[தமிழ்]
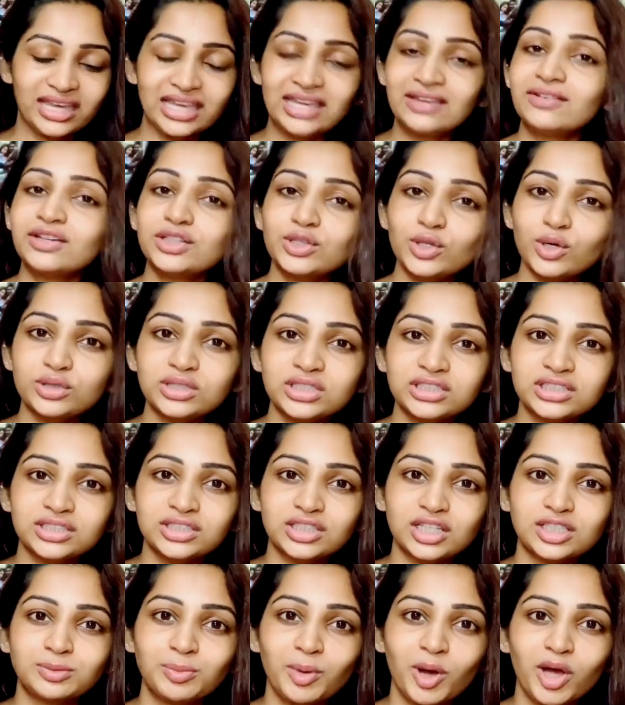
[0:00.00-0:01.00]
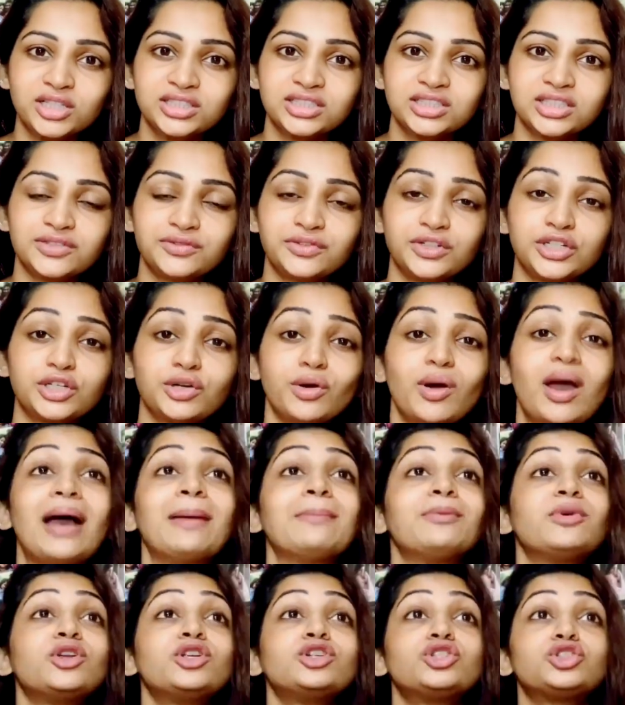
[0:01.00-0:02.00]
ஈவன் தோ திஸ் இஸ் அ ஸ்பான்சர்ட் வீடியோ
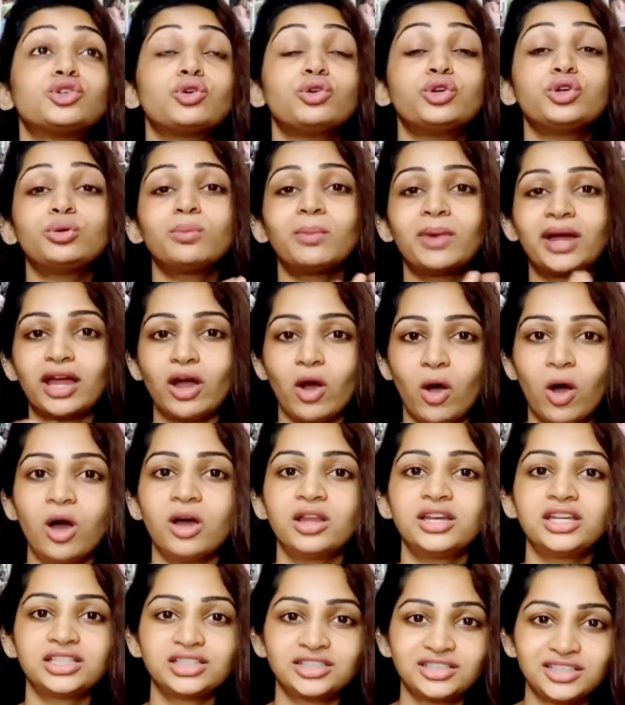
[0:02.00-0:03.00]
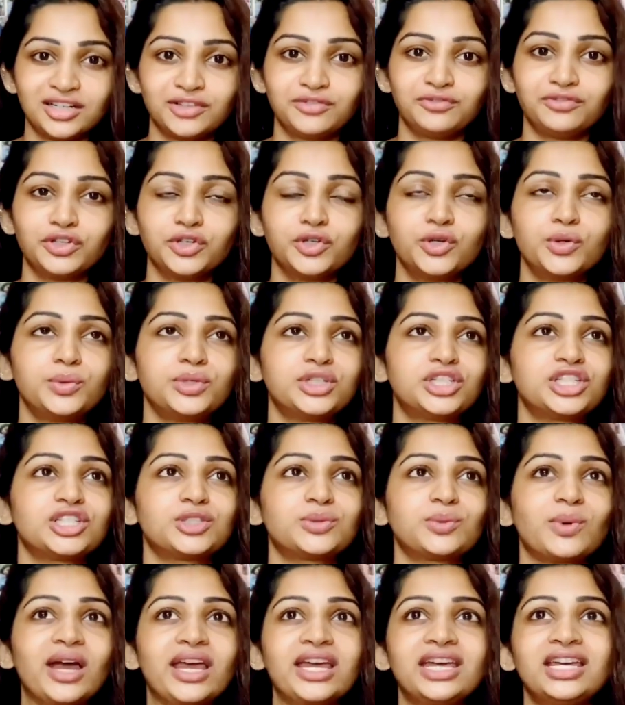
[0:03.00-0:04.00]
ஐம் கோன் ஷோ யூ மை ஆனஸ்ட் ரிவ்யூ விச்
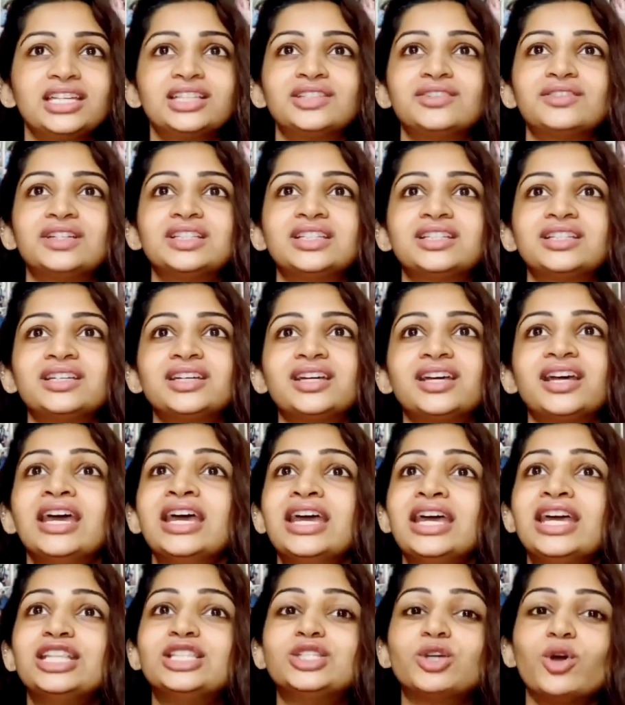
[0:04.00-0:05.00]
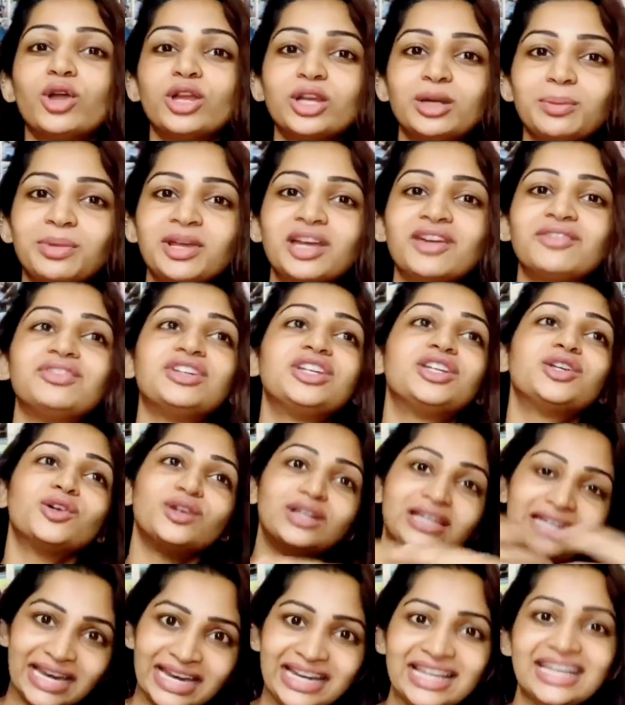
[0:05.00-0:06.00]
இஸ் வை இது வந்து இட்ஸ் கோயிங் டு பி அ வீடியோ
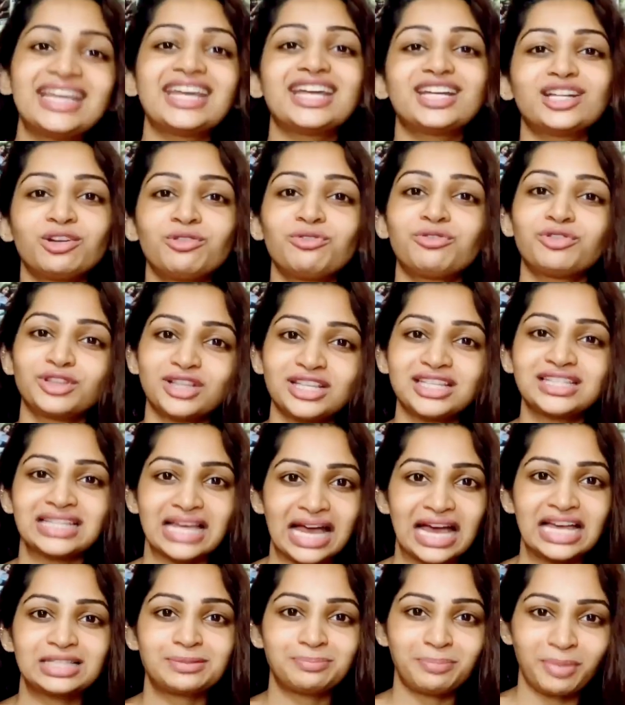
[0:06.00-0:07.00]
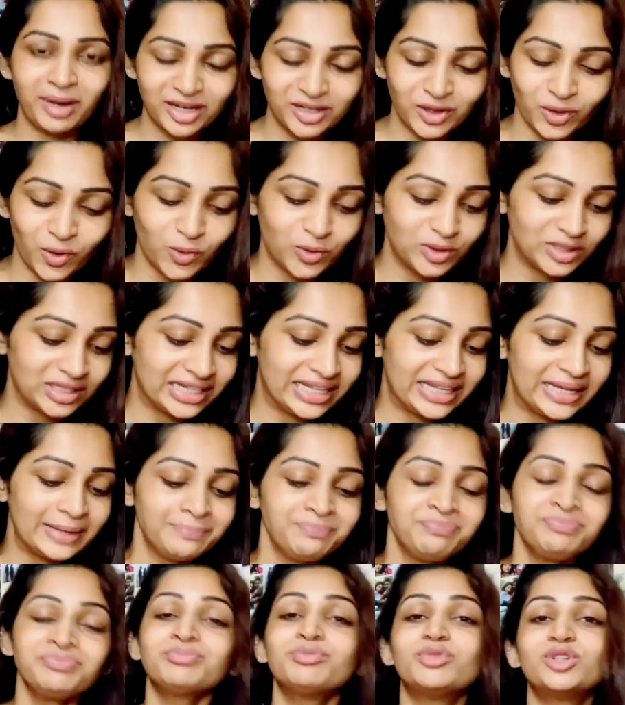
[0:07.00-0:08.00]
டெடிக்கேட்டட் ஃபார் திஸ் ஆஸ்பெக்ட் ஓன்லி
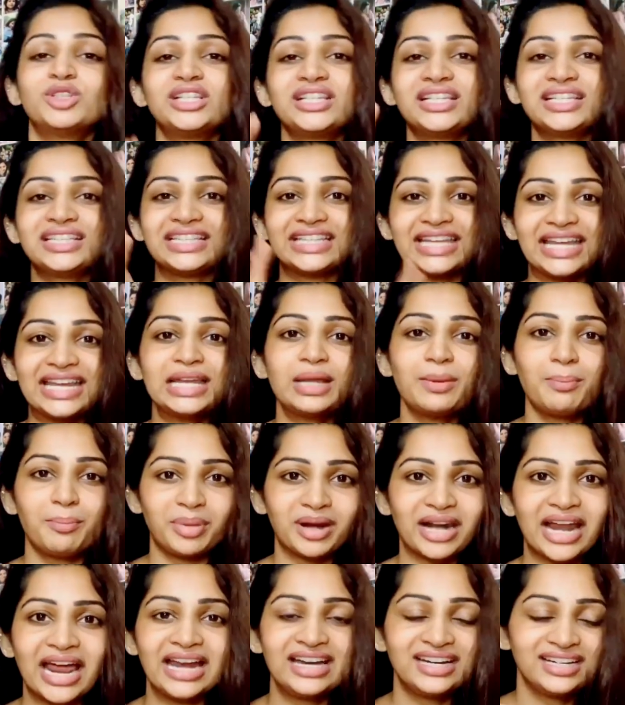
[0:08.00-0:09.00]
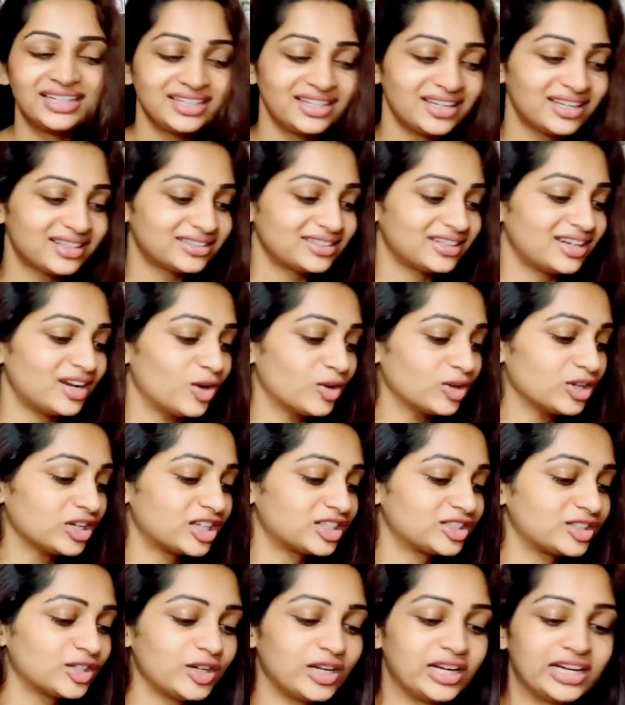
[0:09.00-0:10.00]
முதல்ல இது என்ன பிராண்டுங்கிறத நான்
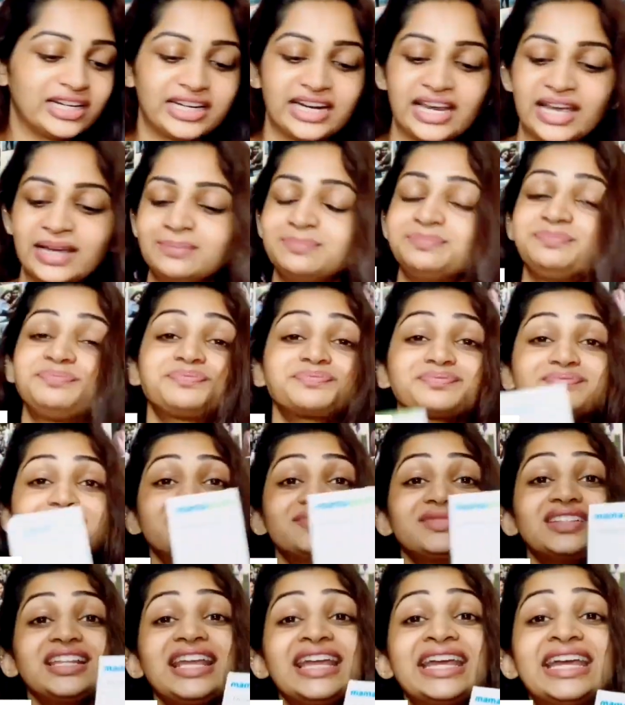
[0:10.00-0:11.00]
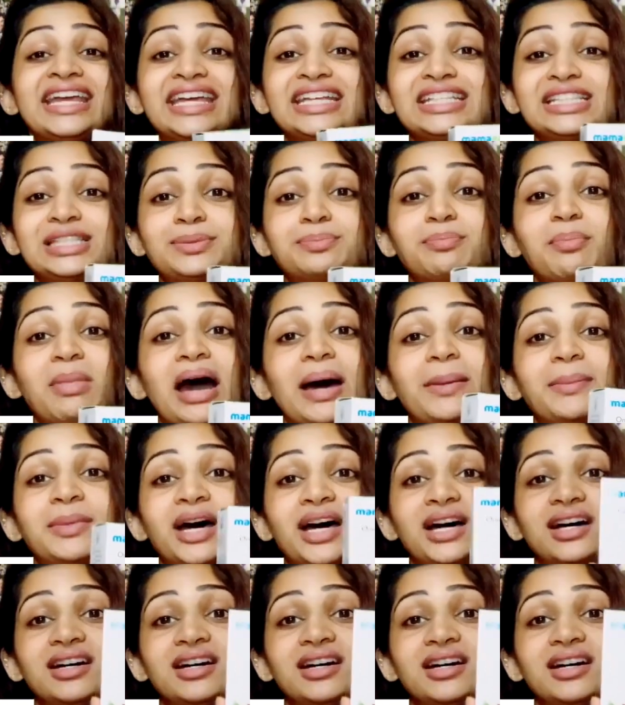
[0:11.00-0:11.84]
உங்களுக்கு சொல்லிடுறேன் It's Mama